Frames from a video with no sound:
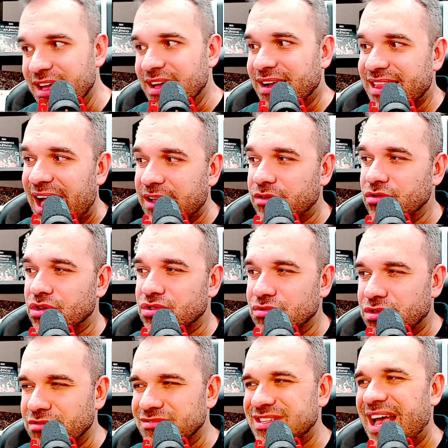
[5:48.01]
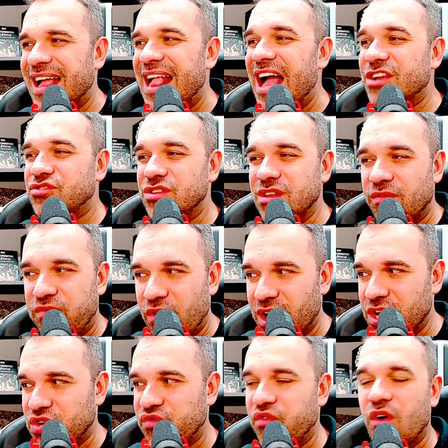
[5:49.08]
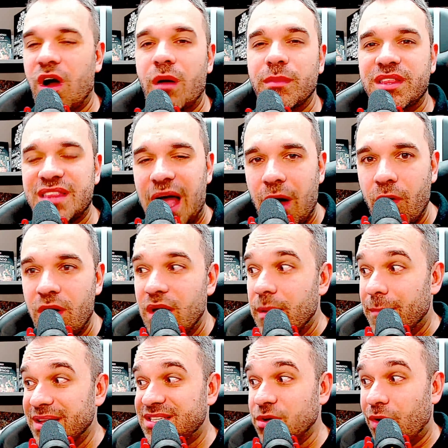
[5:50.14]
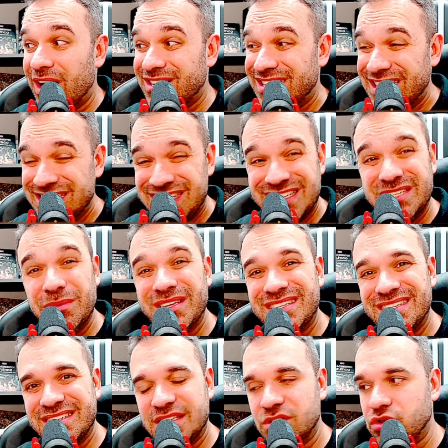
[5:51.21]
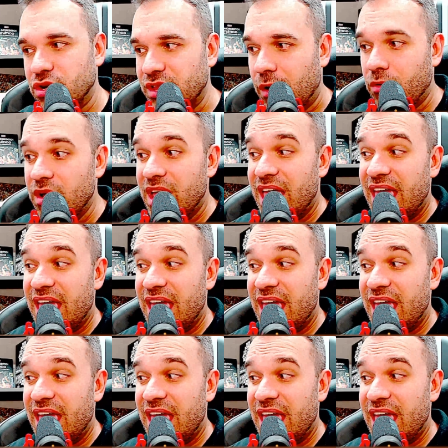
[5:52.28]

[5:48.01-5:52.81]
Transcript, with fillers: Claro que nós vamos ter um Zarate ainda fora de forma e tal, mas eu acho que esse time é sensacional.